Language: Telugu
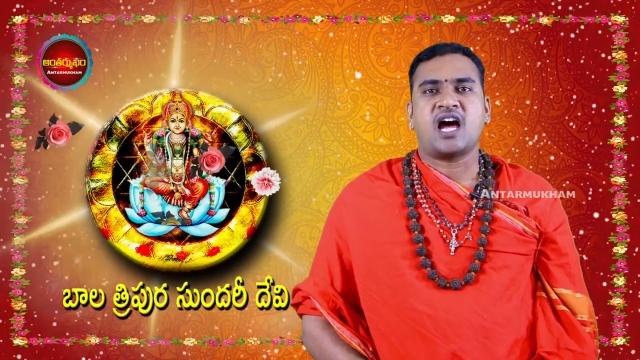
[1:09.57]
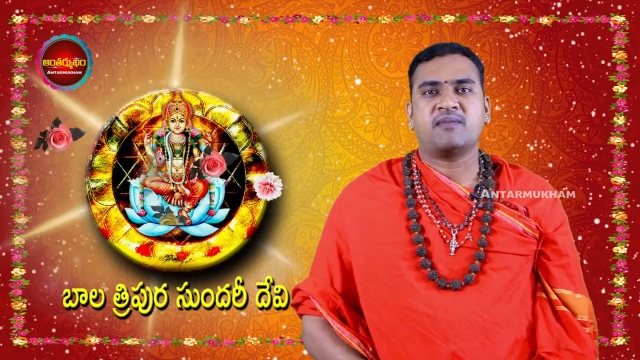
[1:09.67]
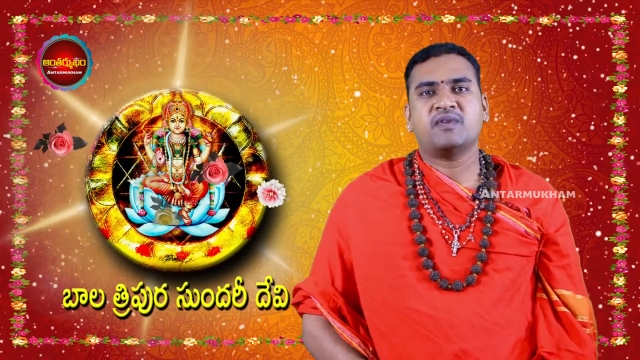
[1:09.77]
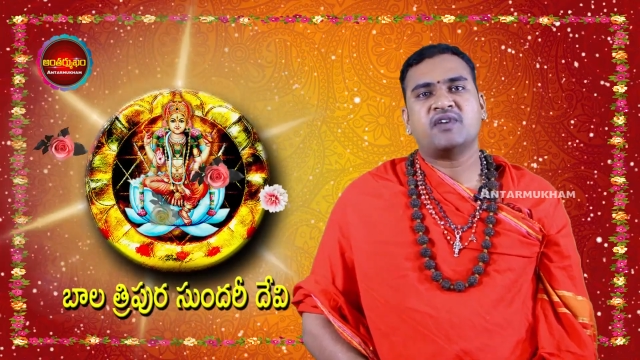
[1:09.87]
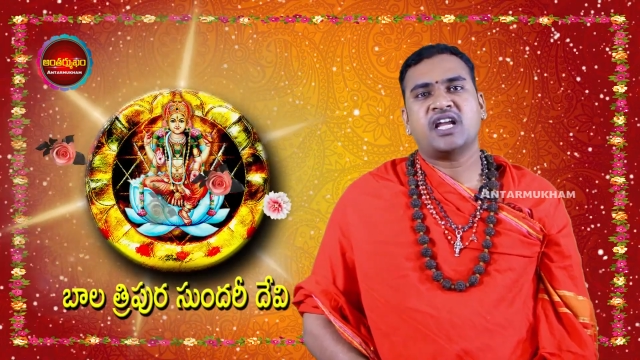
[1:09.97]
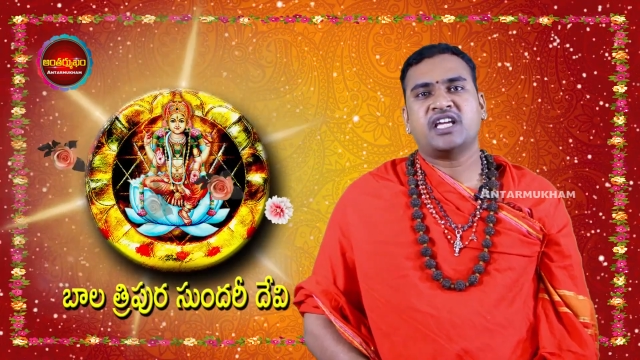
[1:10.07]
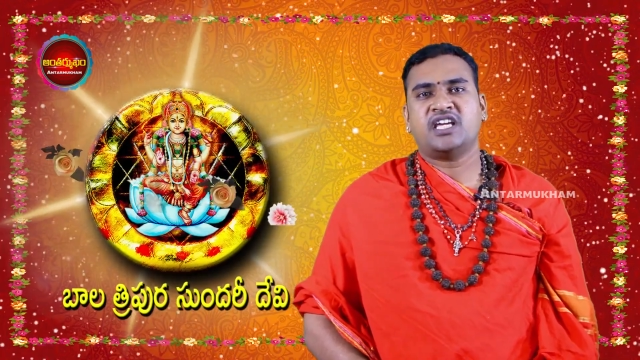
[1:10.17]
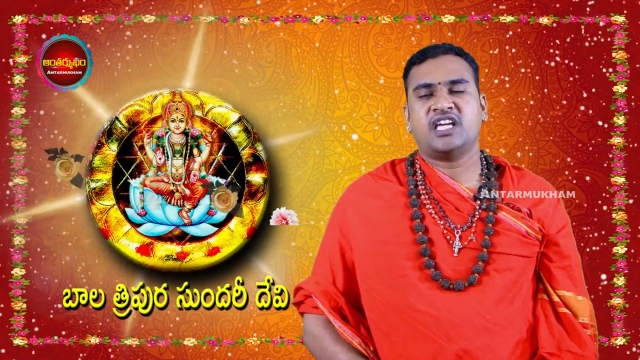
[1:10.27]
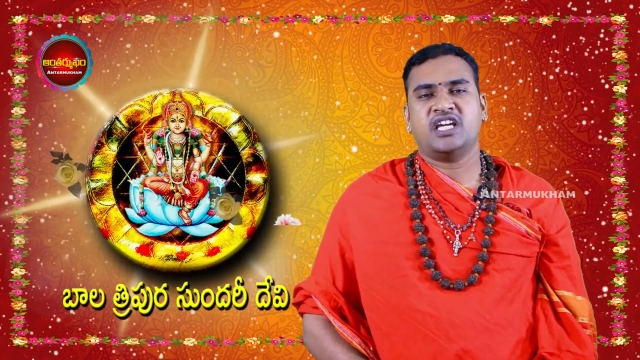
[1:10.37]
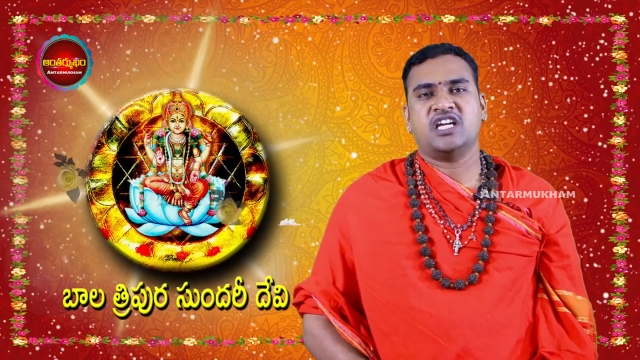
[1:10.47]

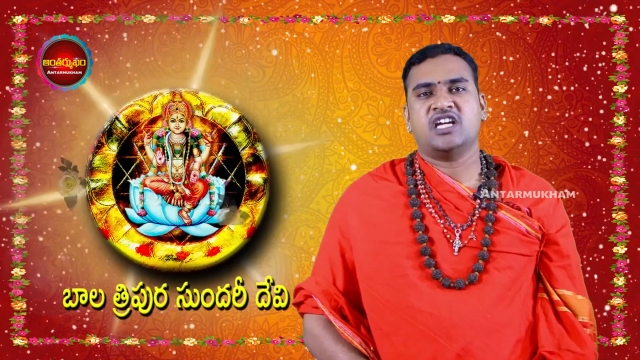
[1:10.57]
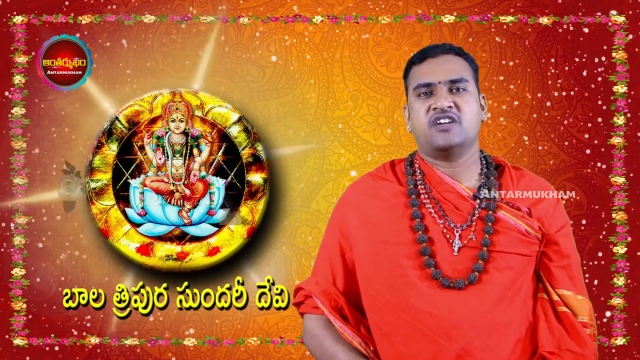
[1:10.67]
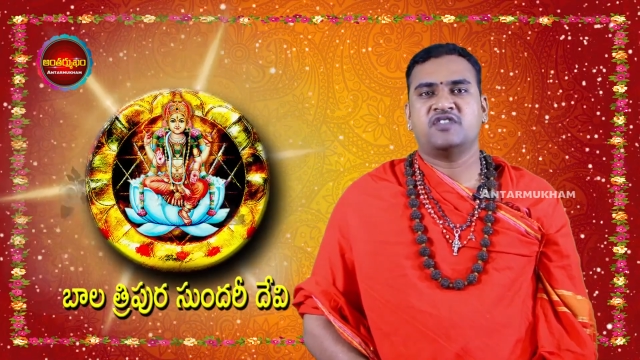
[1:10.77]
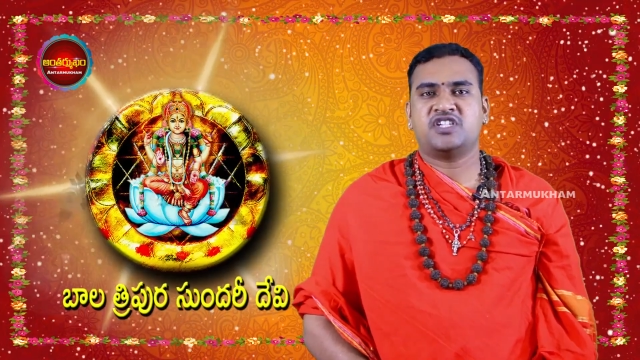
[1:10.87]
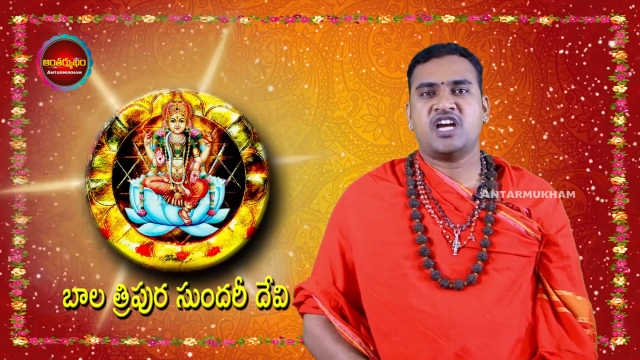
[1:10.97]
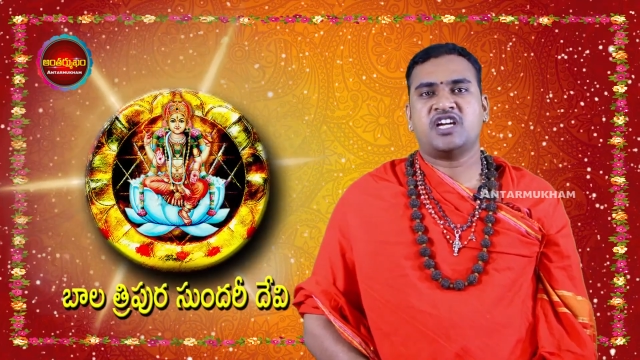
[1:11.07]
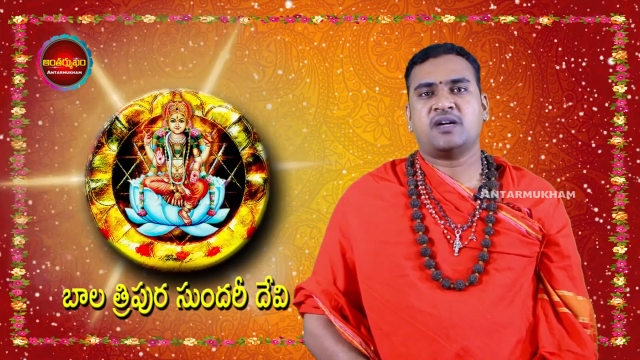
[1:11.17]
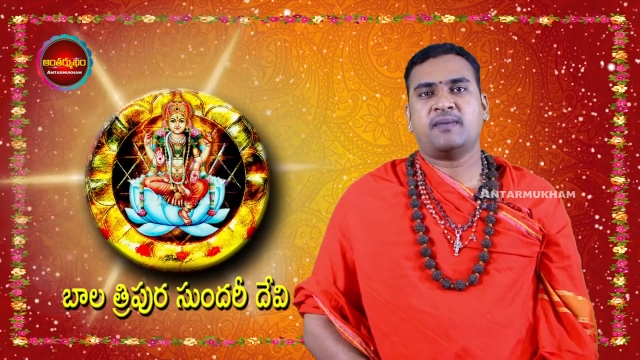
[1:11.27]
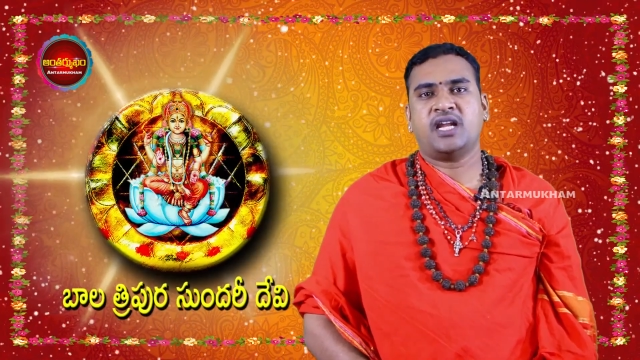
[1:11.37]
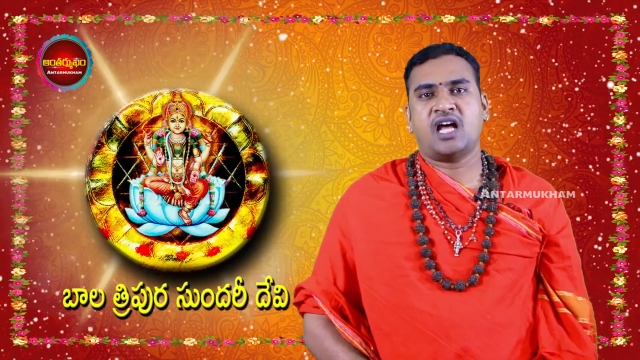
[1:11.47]
అమ్మవారికి
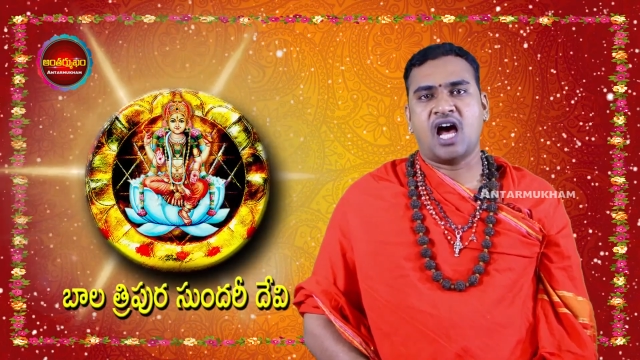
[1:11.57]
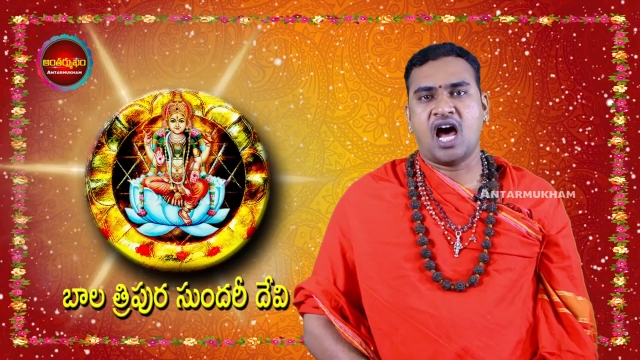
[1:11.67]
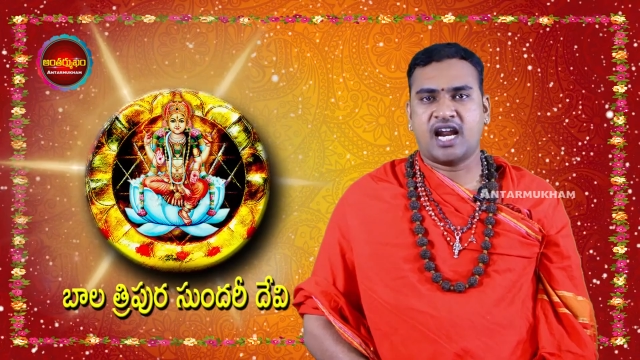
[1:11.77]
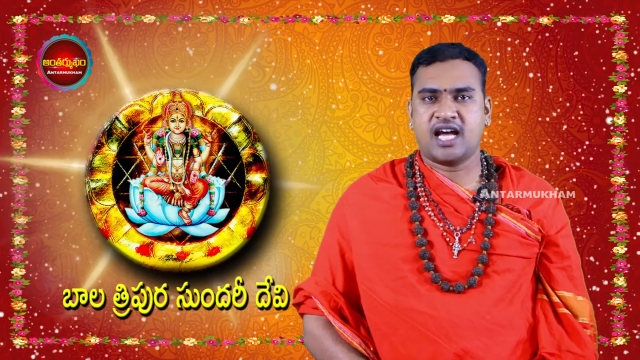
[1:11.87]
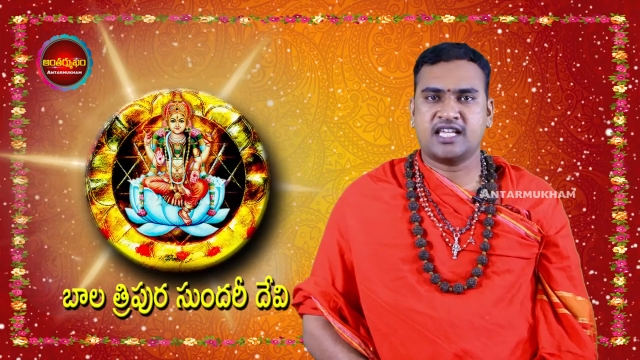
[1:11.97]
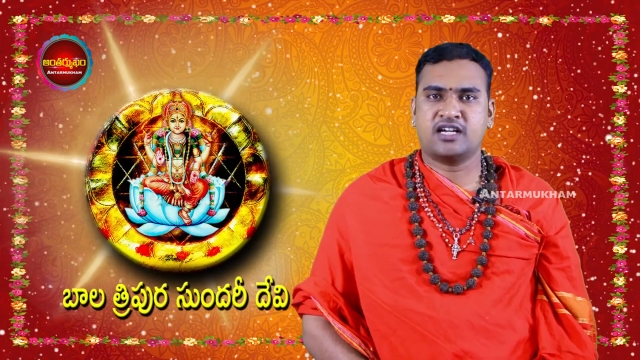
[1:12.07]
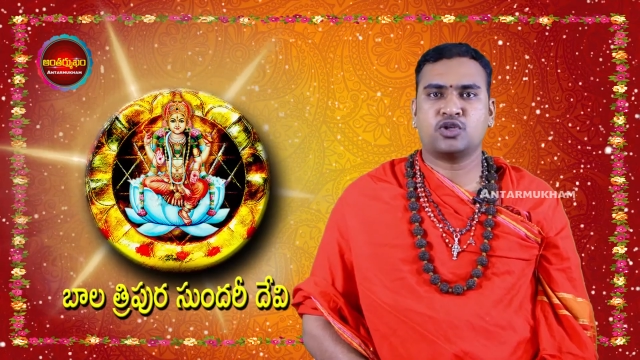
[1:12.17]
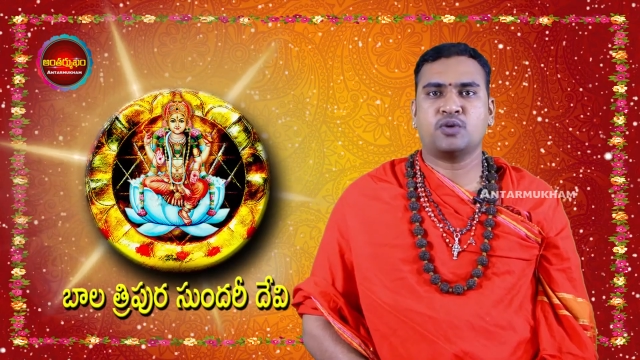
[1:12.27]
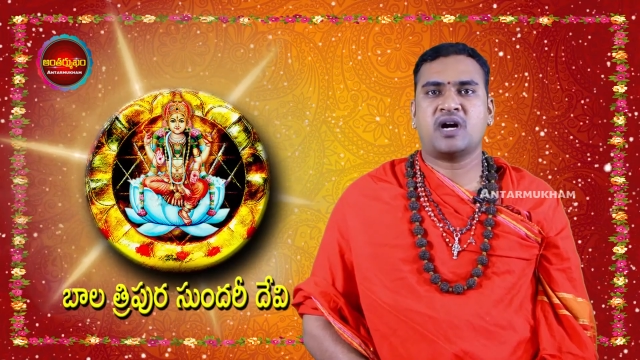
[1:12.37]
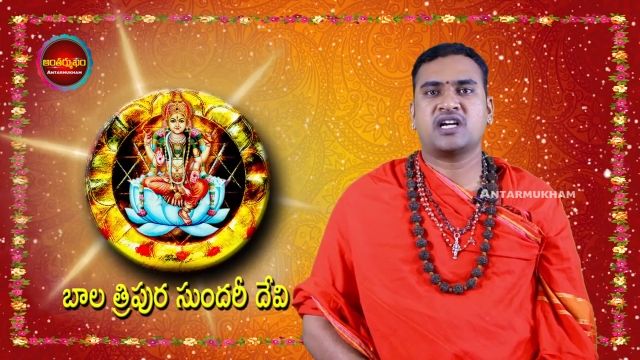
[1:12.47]
విశేషమైన
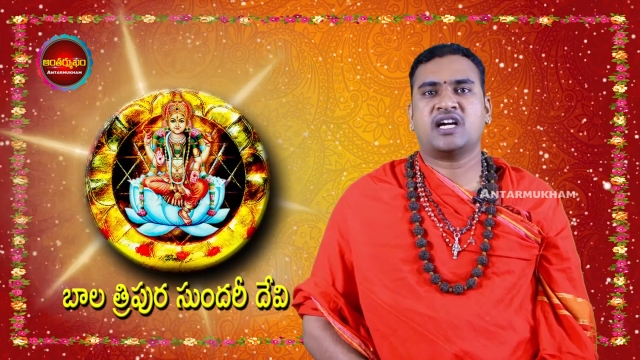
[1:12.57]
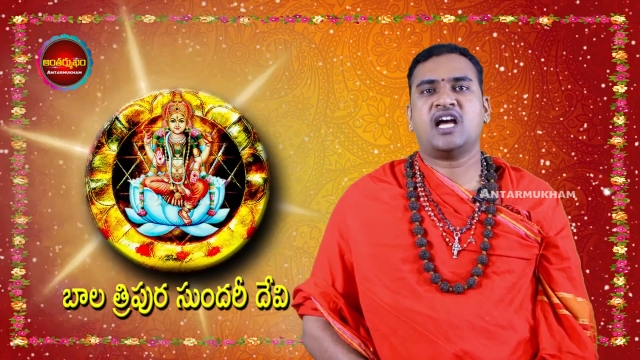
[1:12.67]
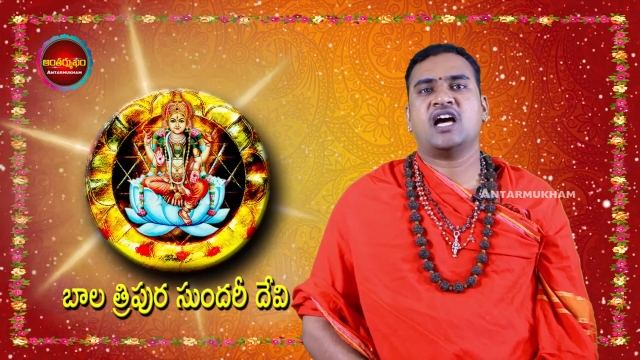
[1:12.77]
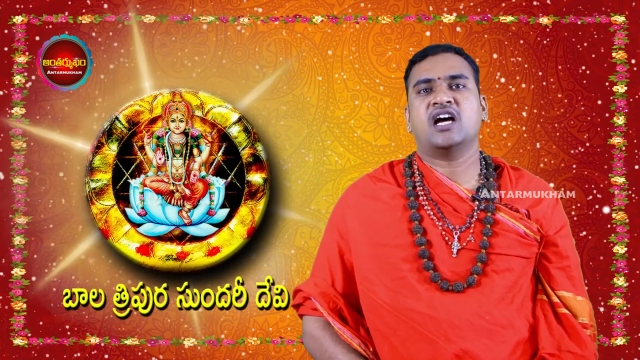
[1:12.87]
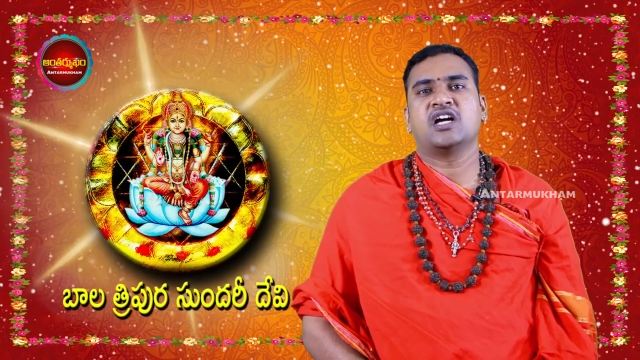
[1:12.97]
ఆరాధనతో పాటుగా